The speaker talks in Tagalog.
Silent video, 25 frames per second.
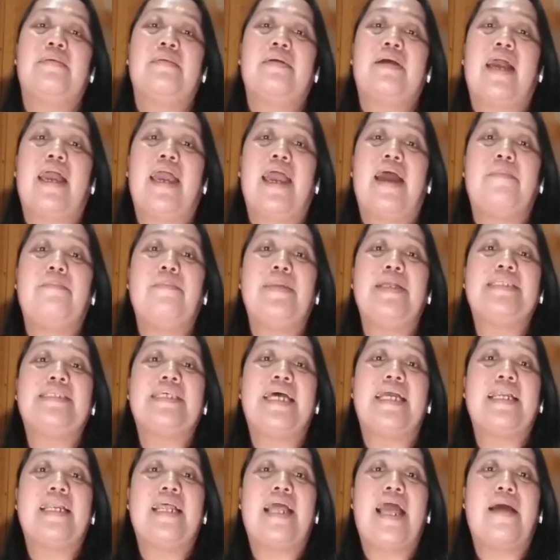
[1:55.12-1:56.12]
Kaya
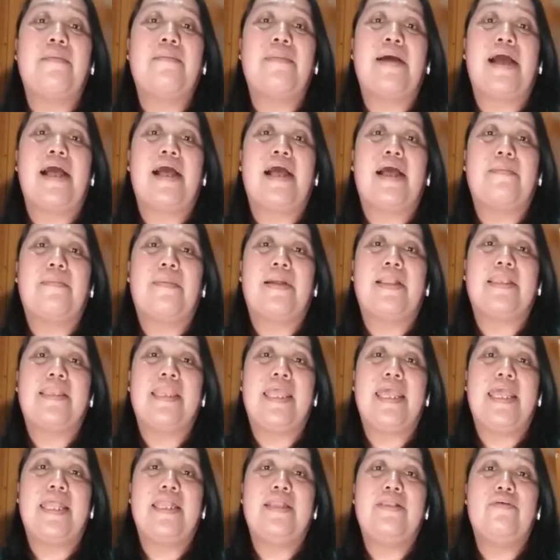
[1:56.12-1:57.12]
minsan nga mga
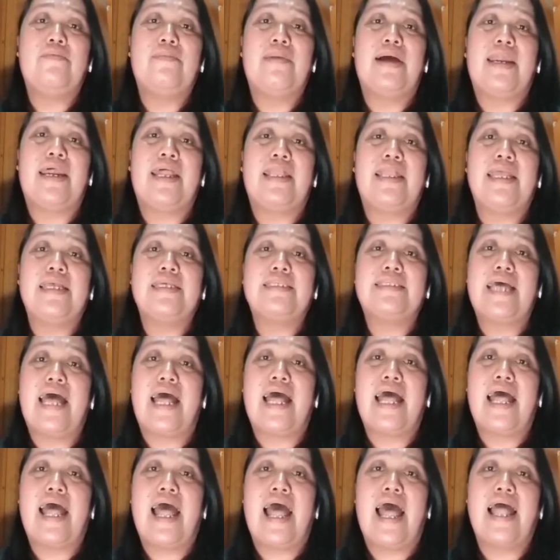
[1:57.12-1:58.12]
kapatid, dumarating
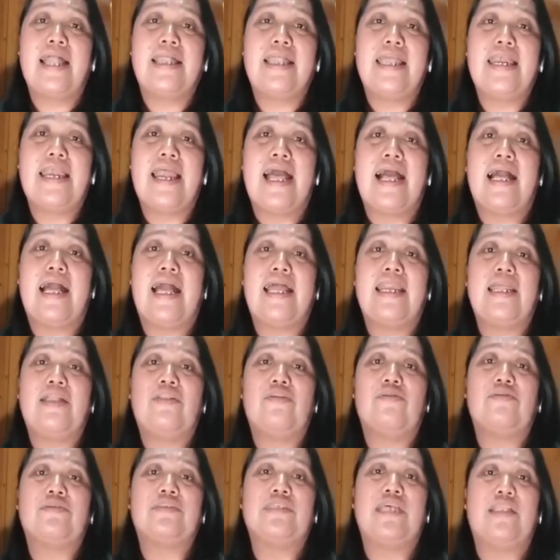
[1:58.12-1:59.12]
sa atin ang
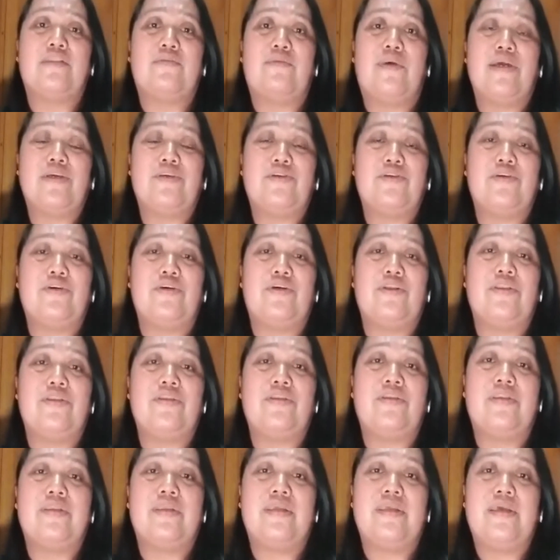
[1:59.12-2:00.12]
ganitong
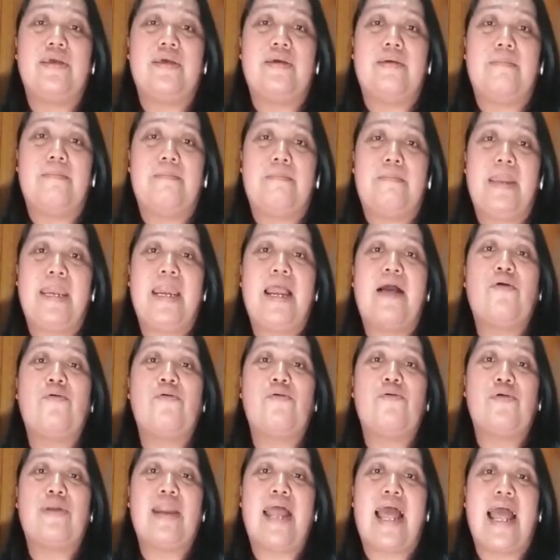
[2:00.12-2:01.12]
sitwasyon.
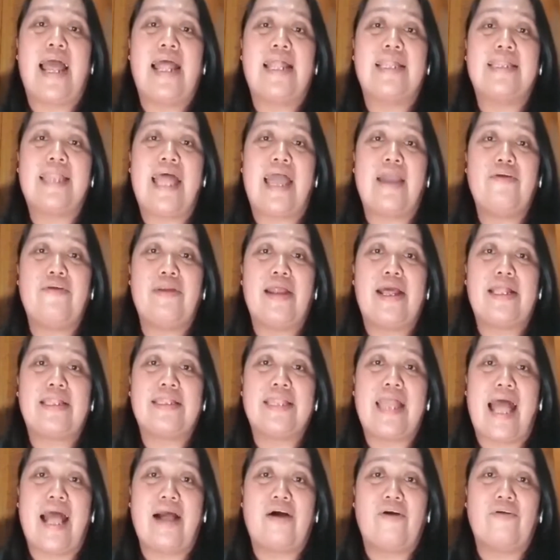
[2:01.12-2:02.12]
Pinangungunahan tayo ng
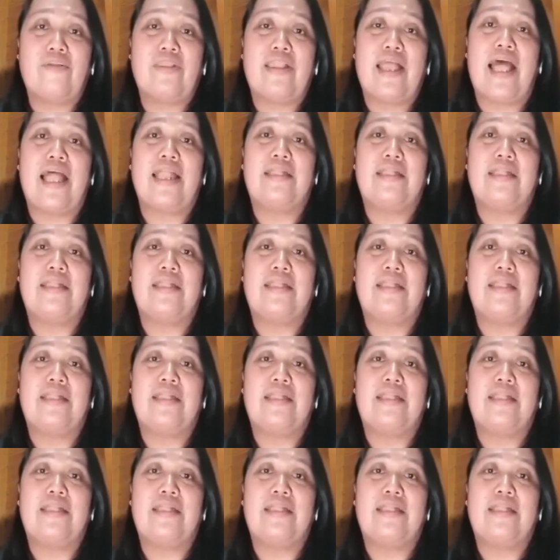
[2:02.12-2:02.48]
takot at